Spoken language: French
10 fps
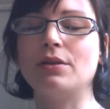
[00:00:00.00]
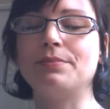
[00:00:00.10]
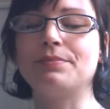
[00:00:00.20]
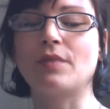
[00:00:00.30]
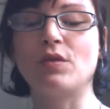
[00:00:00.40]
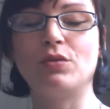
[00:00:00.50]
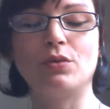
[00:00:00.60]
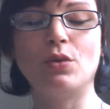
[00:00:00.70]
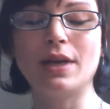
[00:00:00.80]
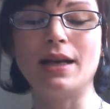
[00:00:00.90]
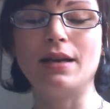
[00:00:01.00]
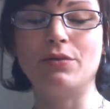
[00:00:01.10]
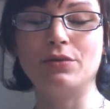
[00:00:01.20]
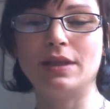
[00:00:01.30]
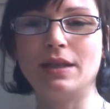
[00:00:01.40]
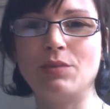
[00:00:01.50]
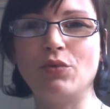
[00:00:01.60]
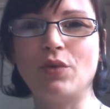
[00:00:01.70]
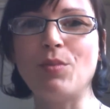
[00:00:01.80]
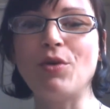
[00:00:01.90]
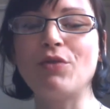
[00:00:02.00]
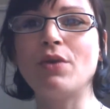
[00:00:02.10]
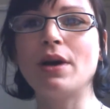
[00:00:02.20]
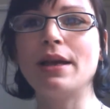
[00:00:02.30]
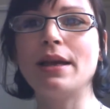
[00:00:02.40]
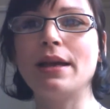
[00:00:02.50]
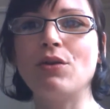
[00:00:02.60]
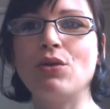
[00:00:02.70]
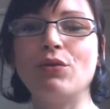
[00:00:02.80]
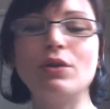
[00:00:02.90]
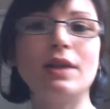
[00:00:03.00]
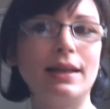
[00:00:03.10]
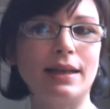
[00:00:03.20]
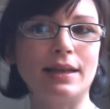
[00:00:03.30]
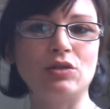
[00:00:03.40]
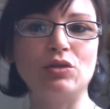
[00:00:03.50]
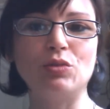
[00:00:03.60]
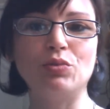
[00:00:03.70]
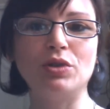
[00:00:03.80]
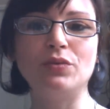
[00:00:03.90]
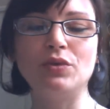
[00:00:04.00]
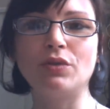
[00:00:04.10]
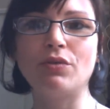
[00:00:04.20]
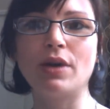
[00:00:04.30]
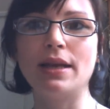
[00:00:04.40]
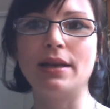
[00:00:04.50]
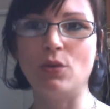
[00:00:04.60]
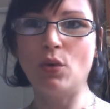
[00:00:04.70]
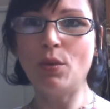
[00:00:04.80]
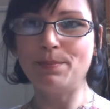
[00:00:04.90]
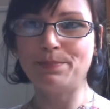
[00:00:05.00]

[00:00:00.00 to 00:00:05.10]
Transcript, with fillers: euh, vous, auquel vous allez pouvoir m'envoyer euh, votre adresse, que je puisse vous envoyer les lots.